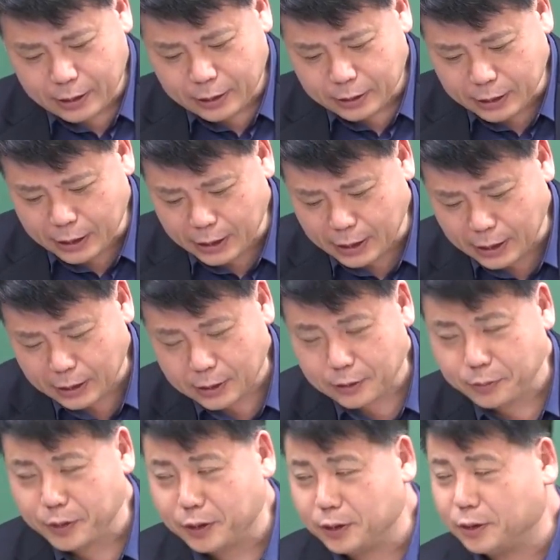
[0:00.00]
자,
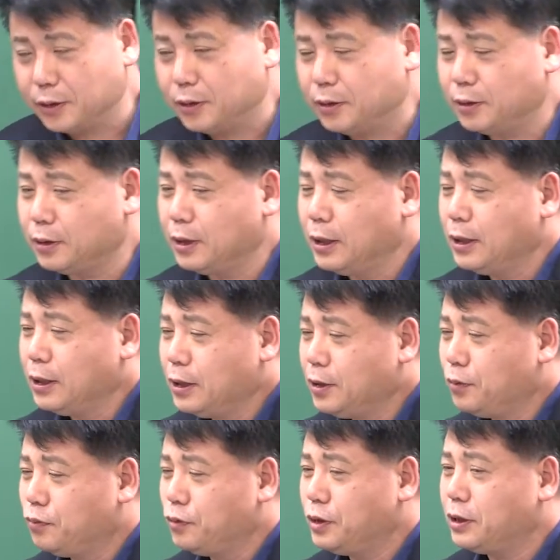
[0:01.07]
그러면은
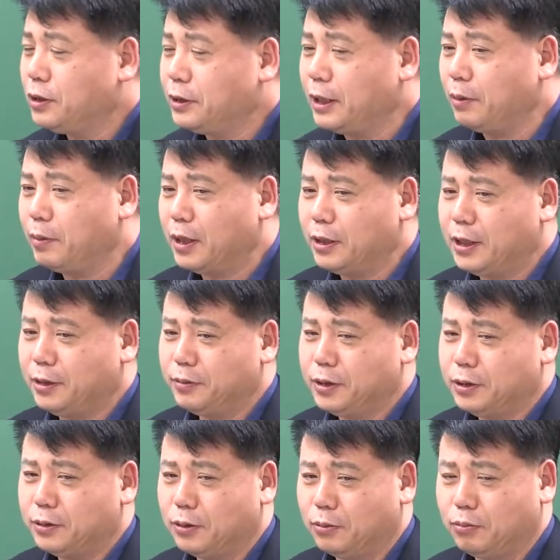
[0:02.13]
이런 문제를 딱
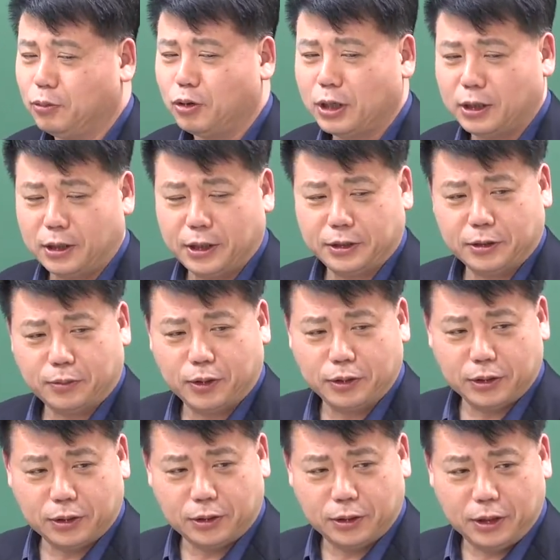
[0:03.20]
만나면 뭐라 그랬어?
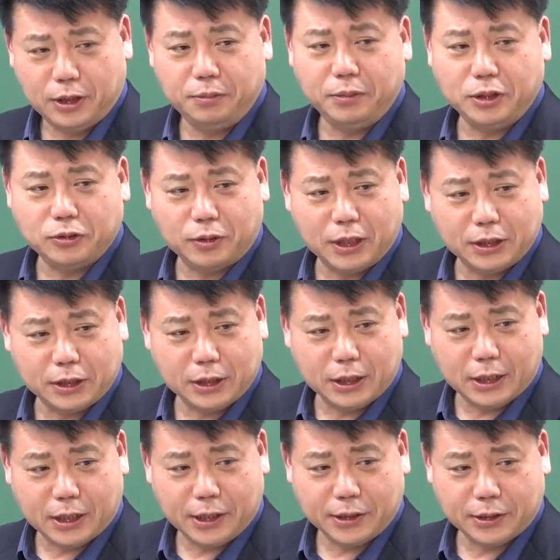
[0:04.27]
먼저 이미지화
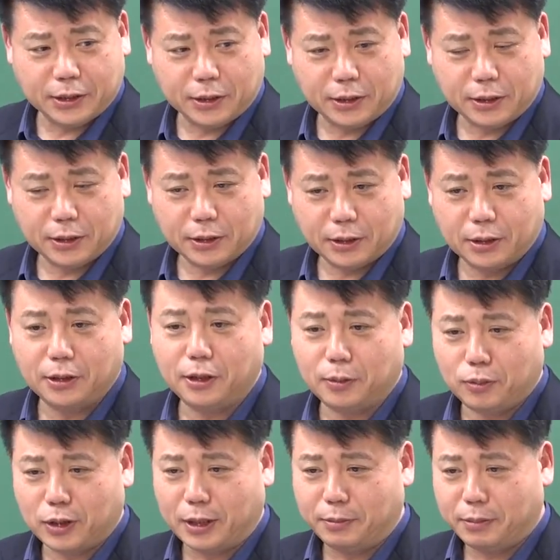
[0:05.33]
시키라 그랬어.
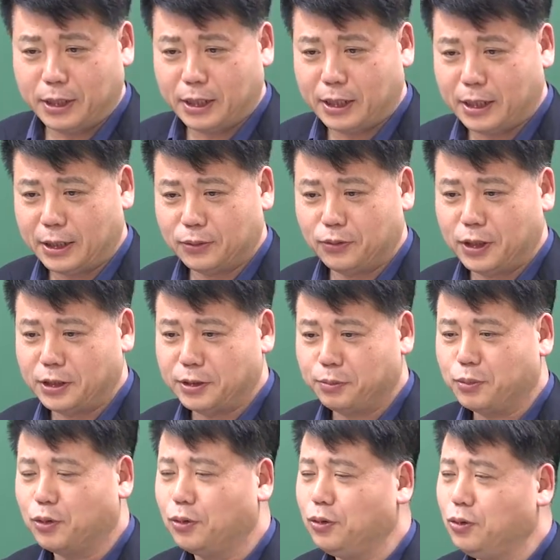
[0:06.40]
그려보란 말이야. 도대체
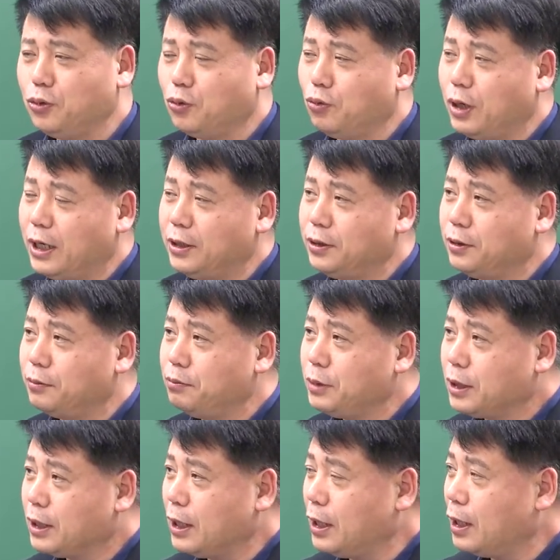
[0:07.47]
뭘 요구하는
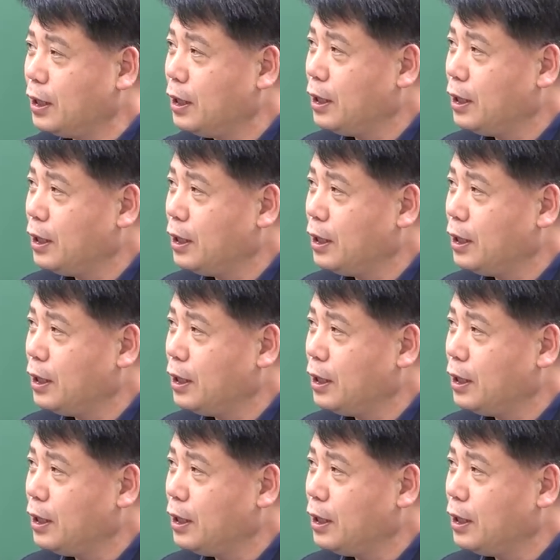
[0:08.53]
겁니까?